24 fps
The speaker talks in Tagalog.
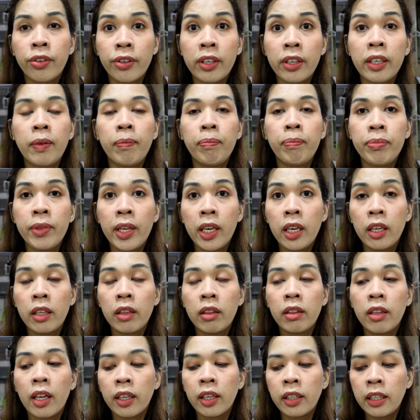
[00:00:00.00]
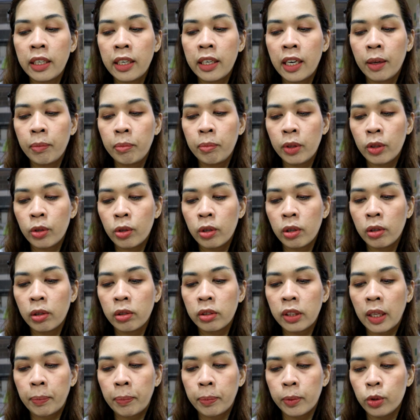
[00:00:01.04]
Cream din ang ginamit ko.
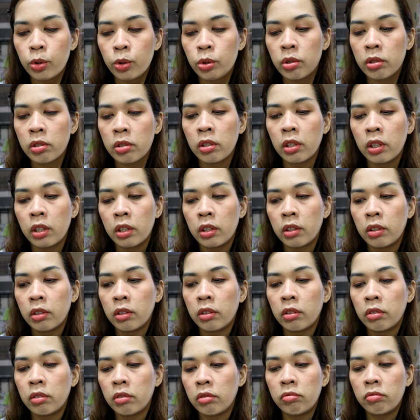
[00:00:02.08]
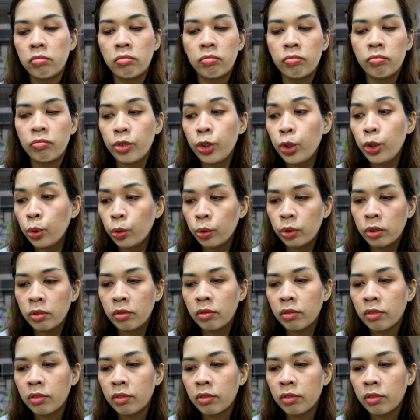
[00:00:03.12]
Tapos, yun.